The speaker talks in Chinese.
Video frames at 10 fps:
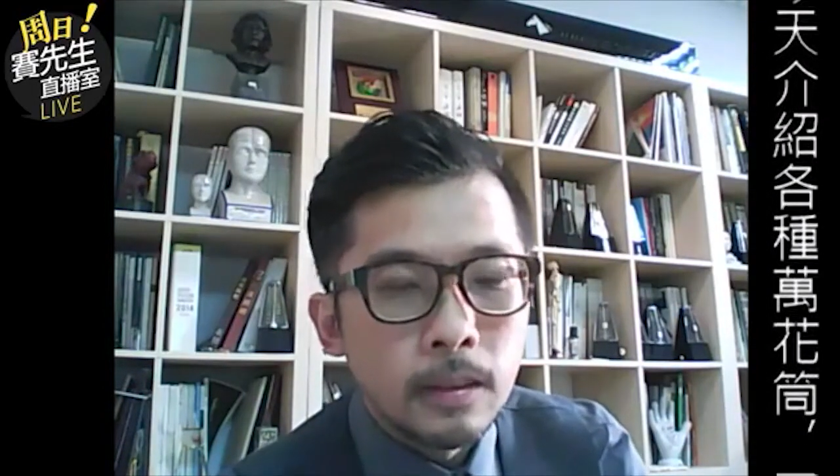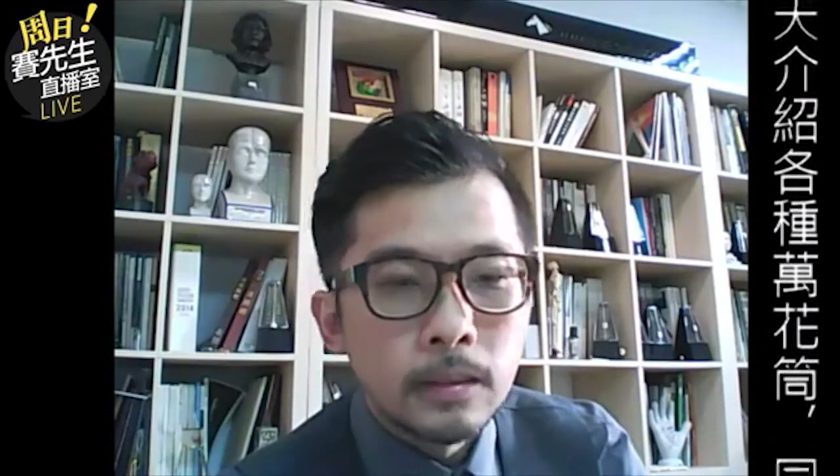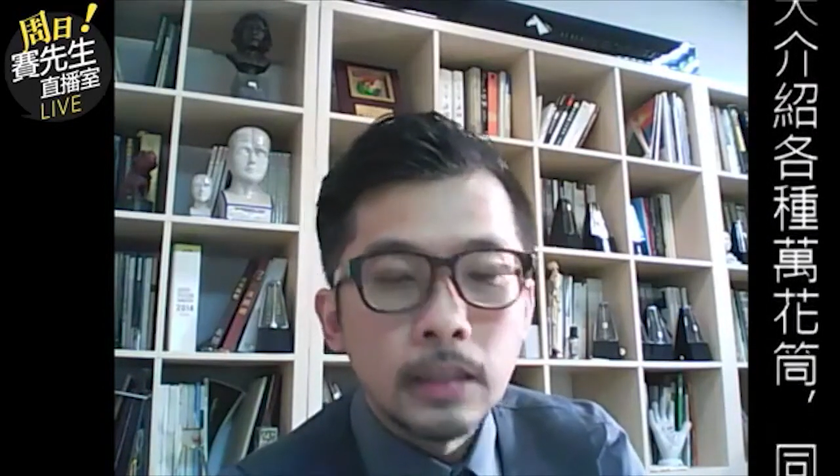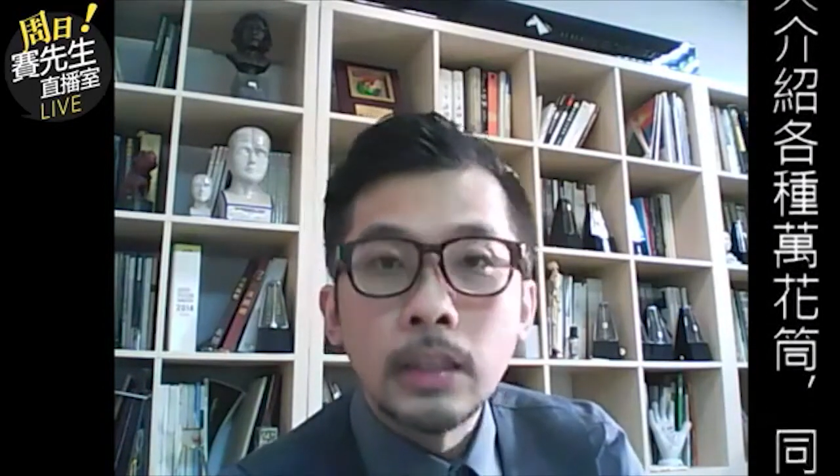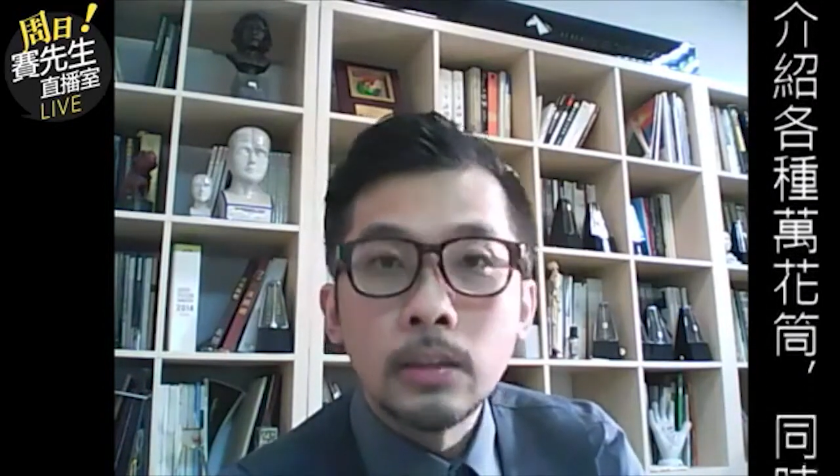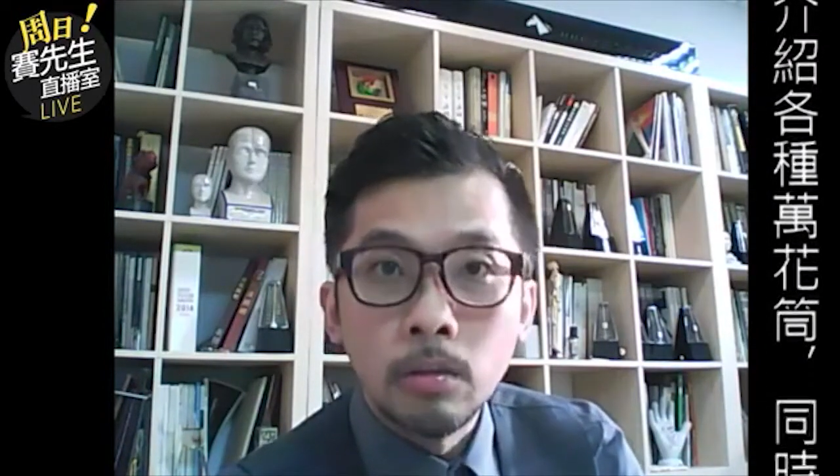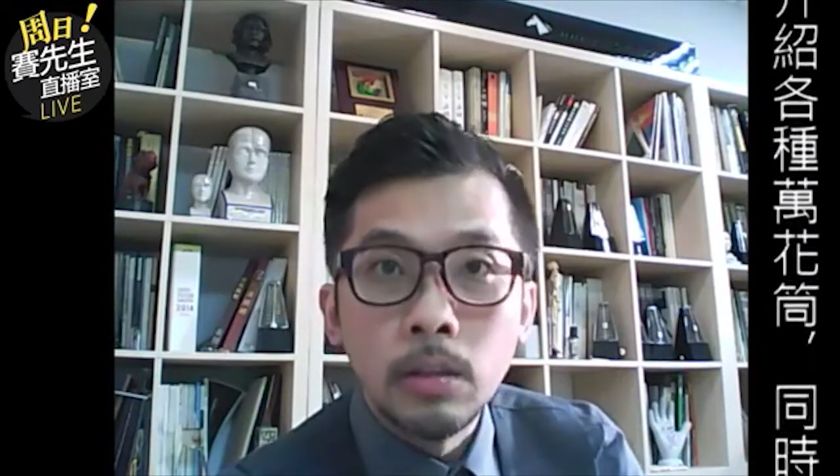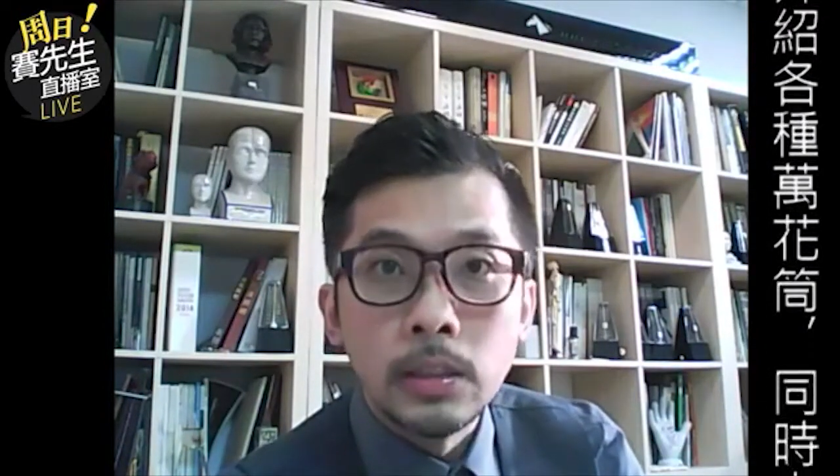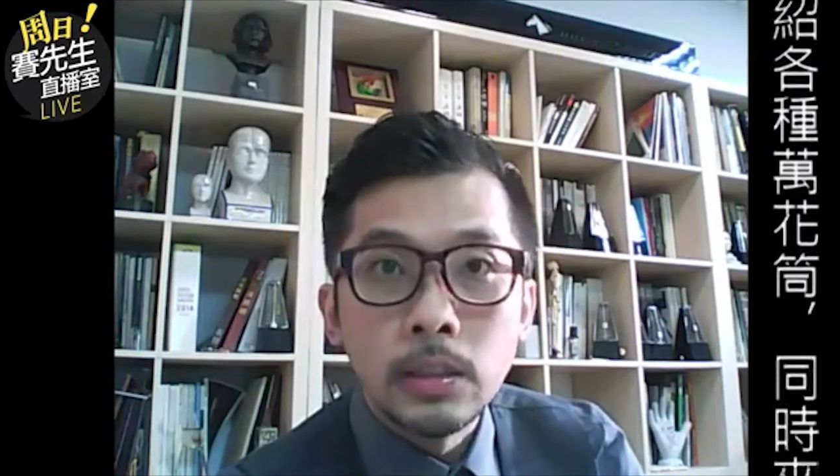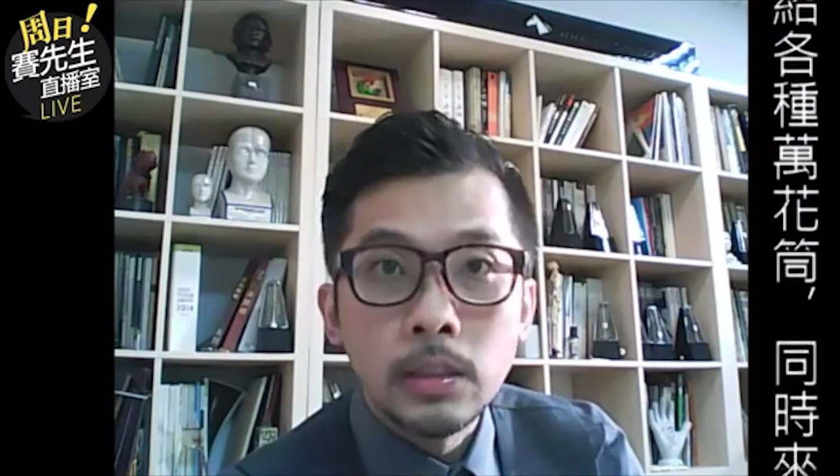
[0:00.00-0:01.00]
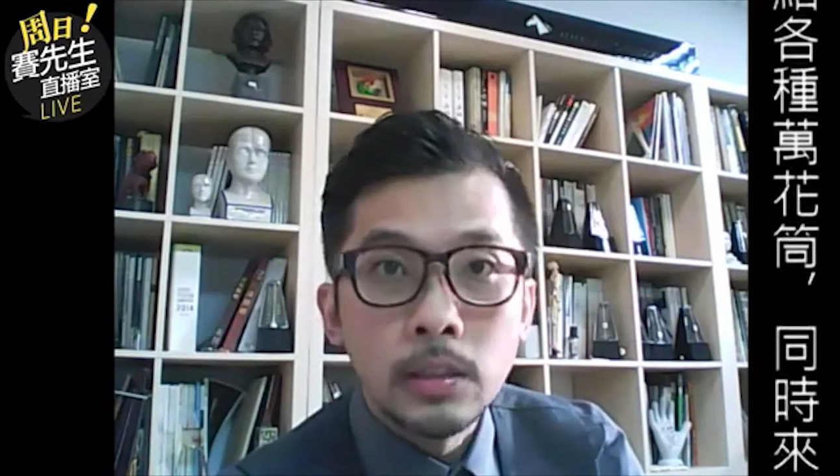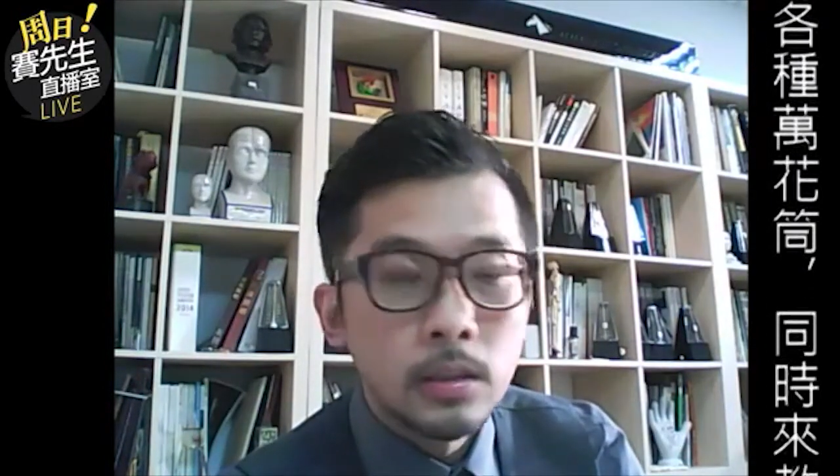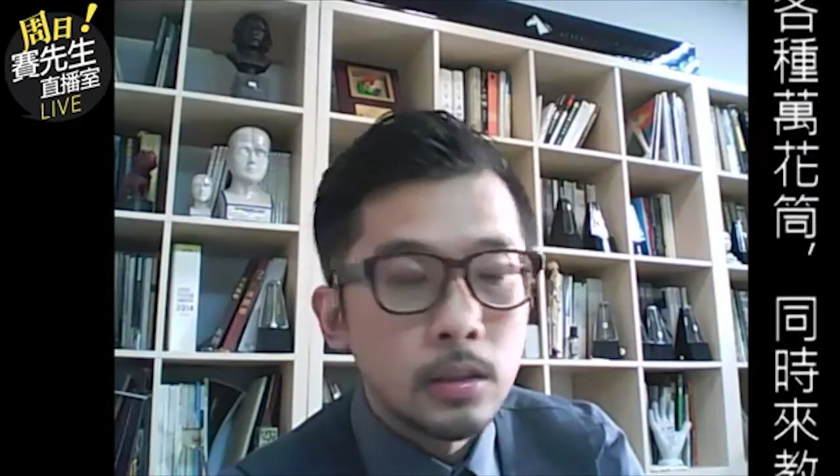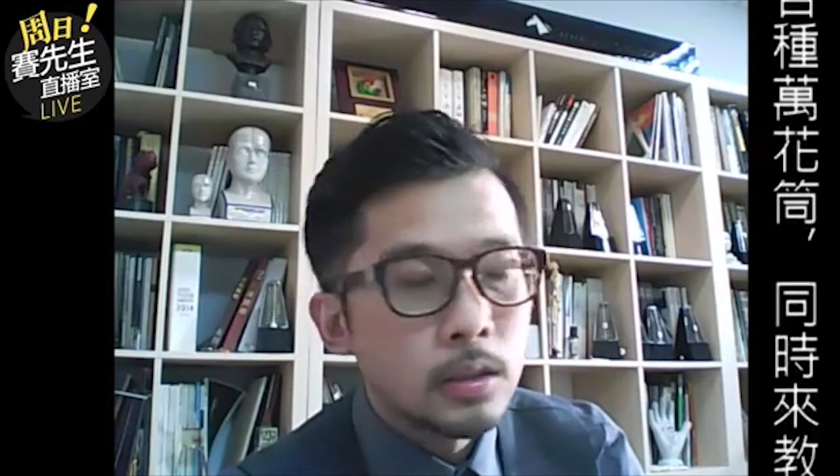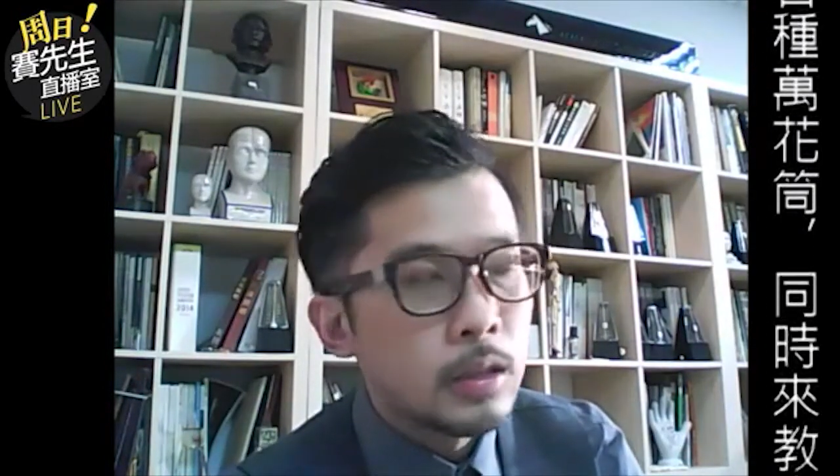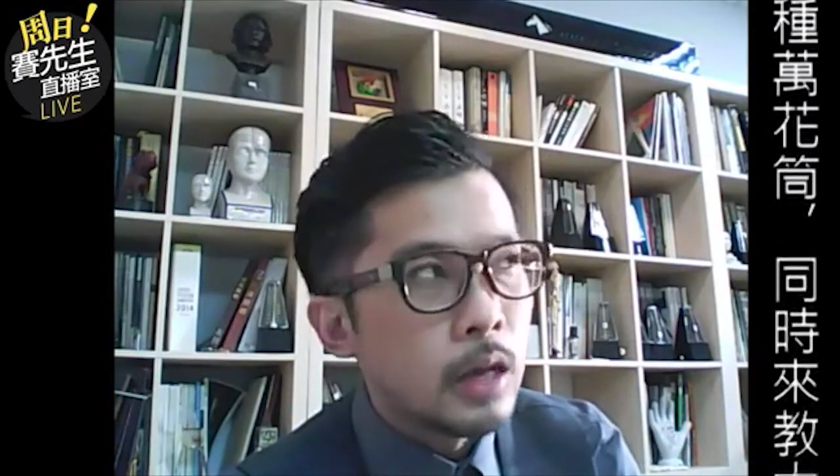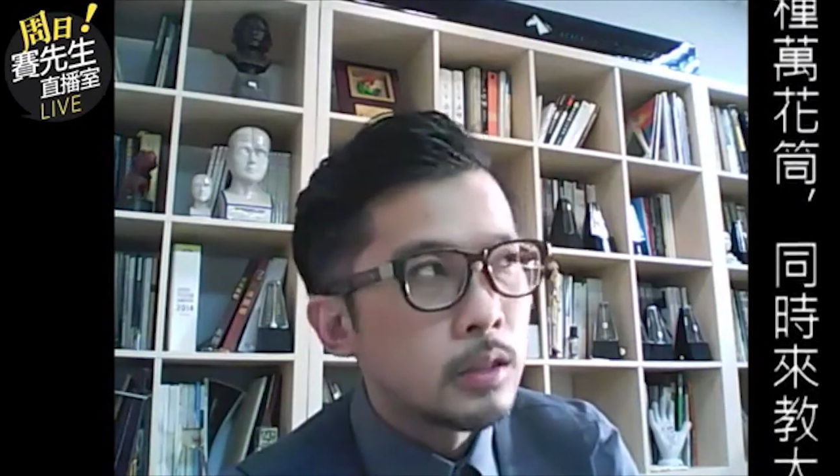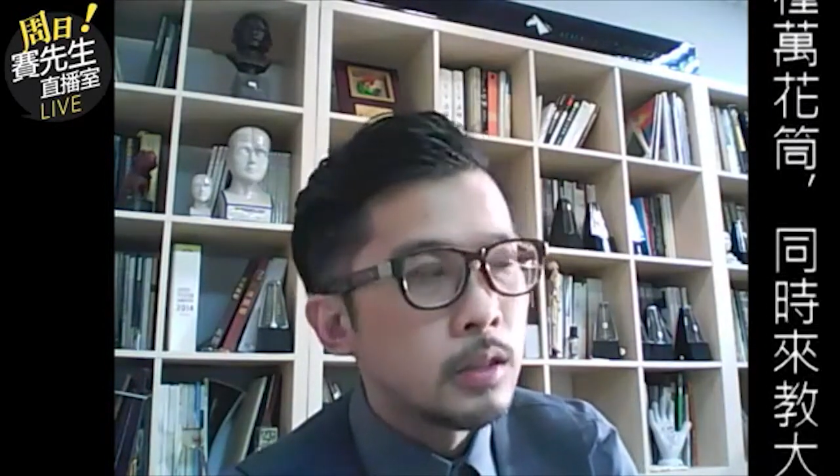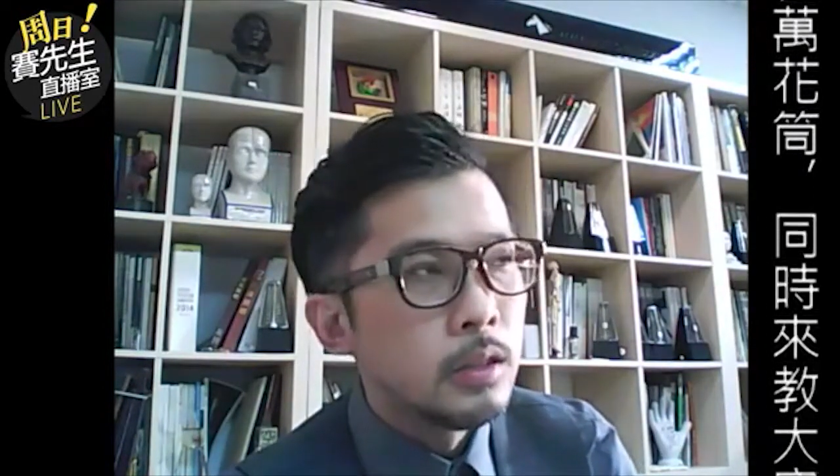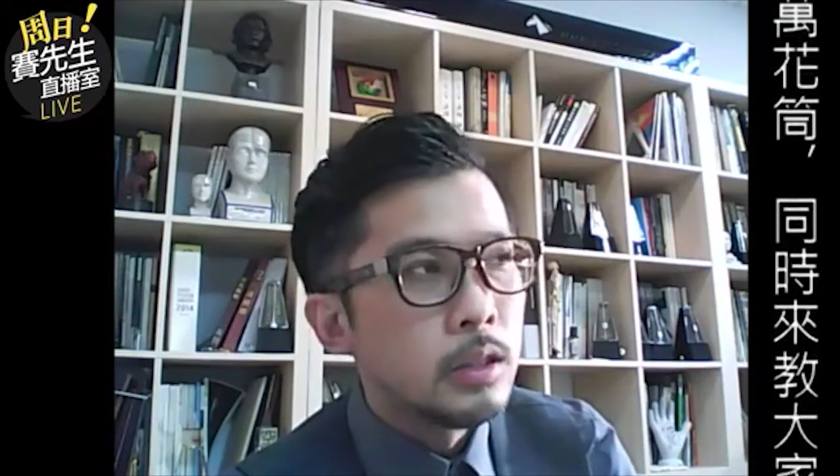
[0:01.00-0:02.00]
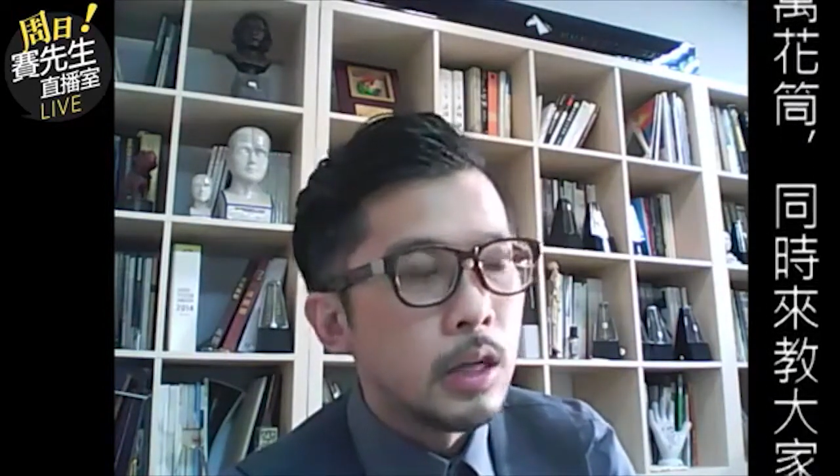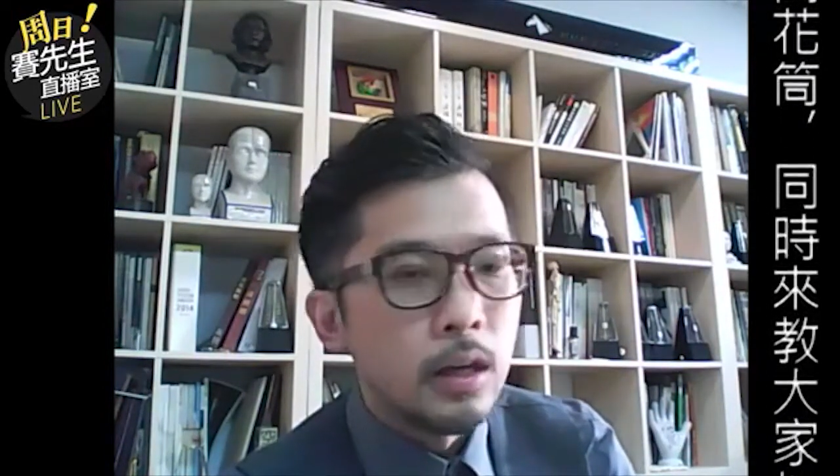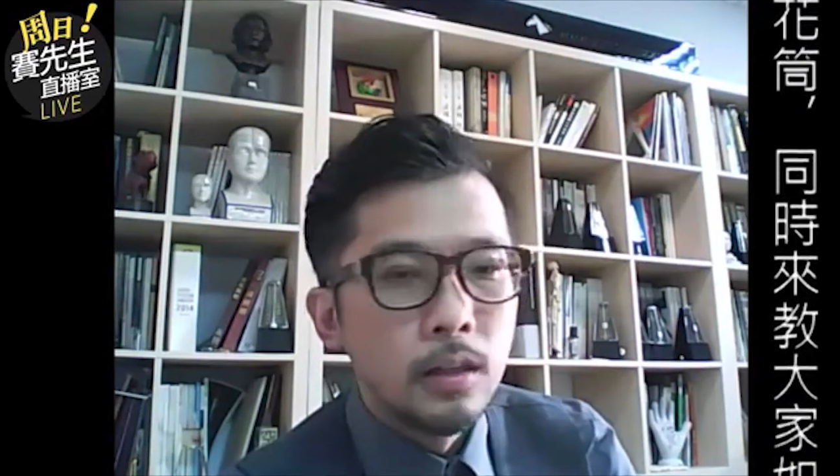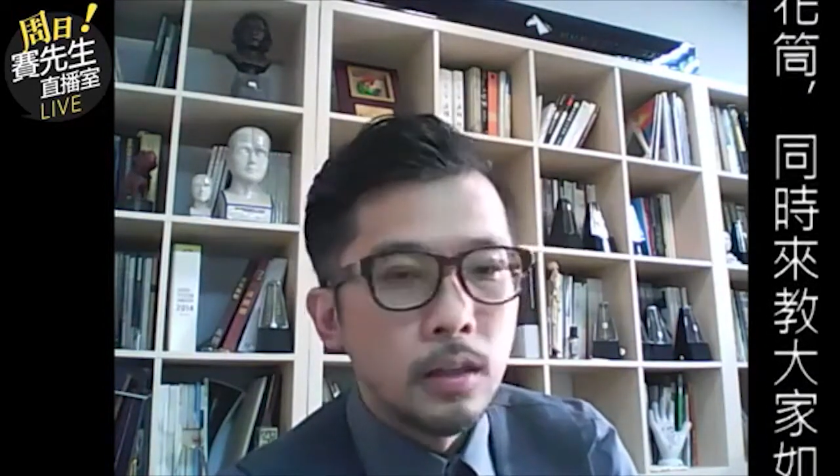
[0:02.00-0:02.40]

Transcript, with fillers: 让大家都可以尝试一下。